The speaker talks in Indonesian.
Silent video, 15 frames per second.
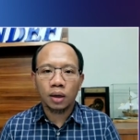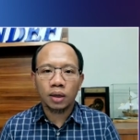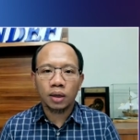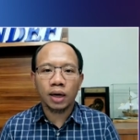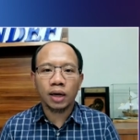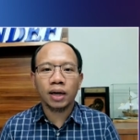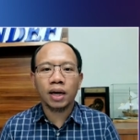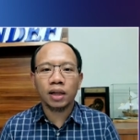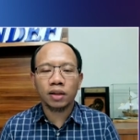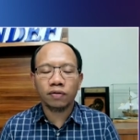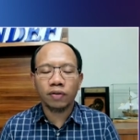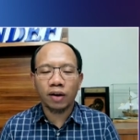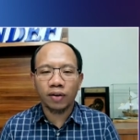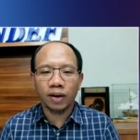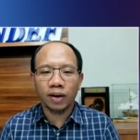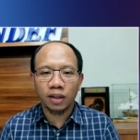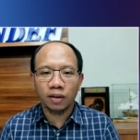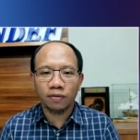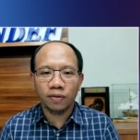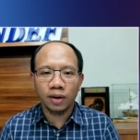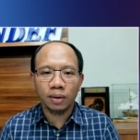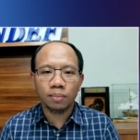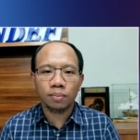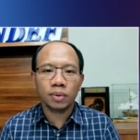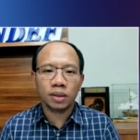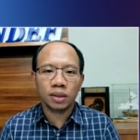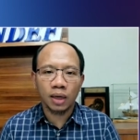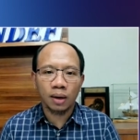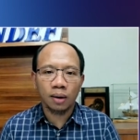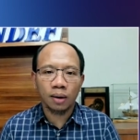ya relatif efektif ya
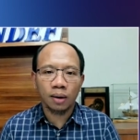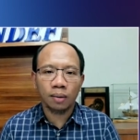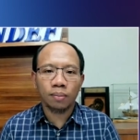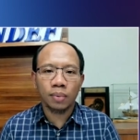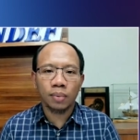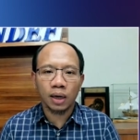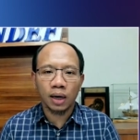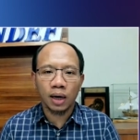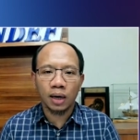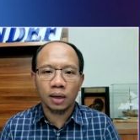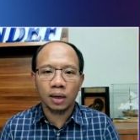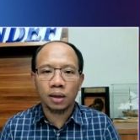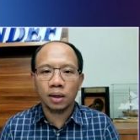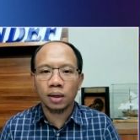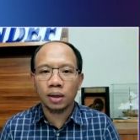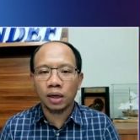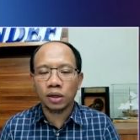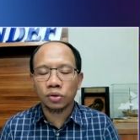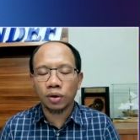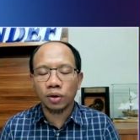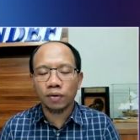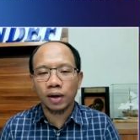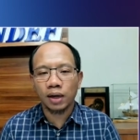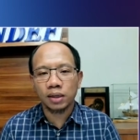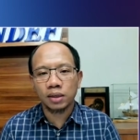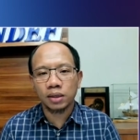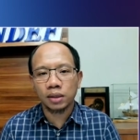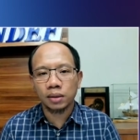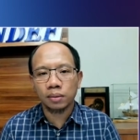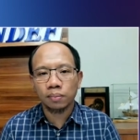bisa menekan uh, laju
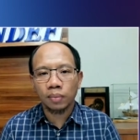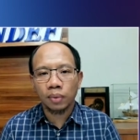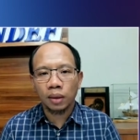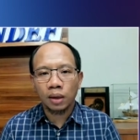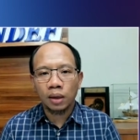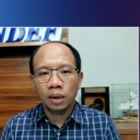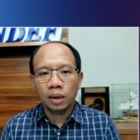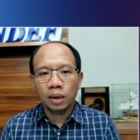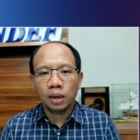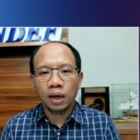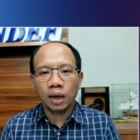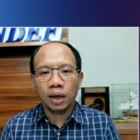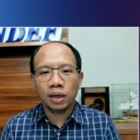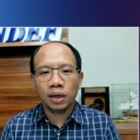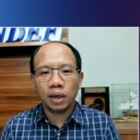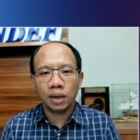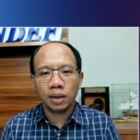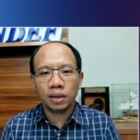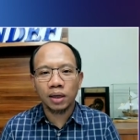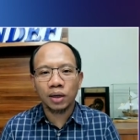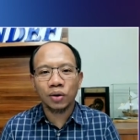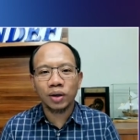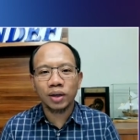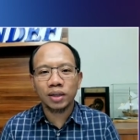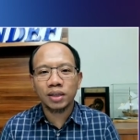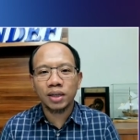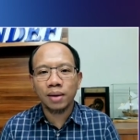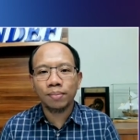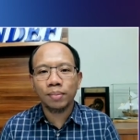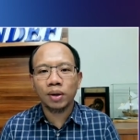inflasi. Nah, di
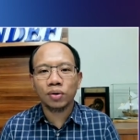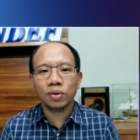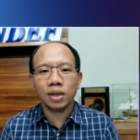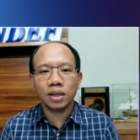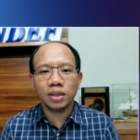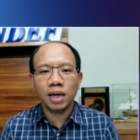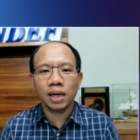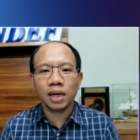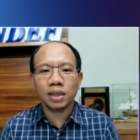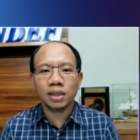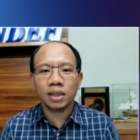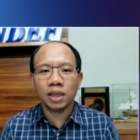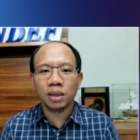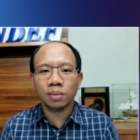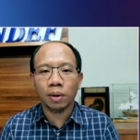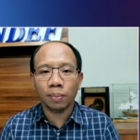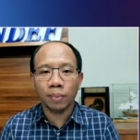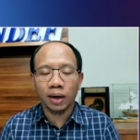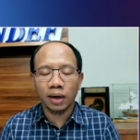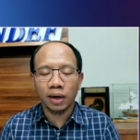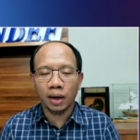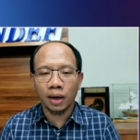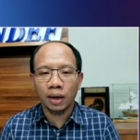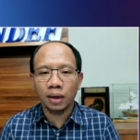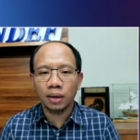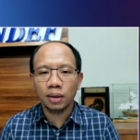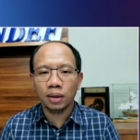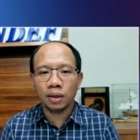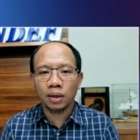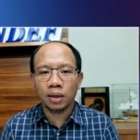Indonesia menurut saya sih agak sedikit
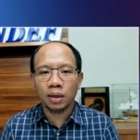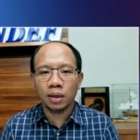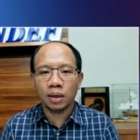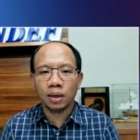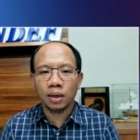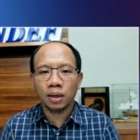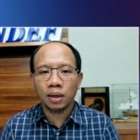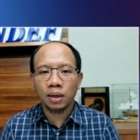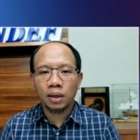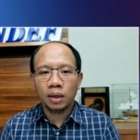berbeda. Uh,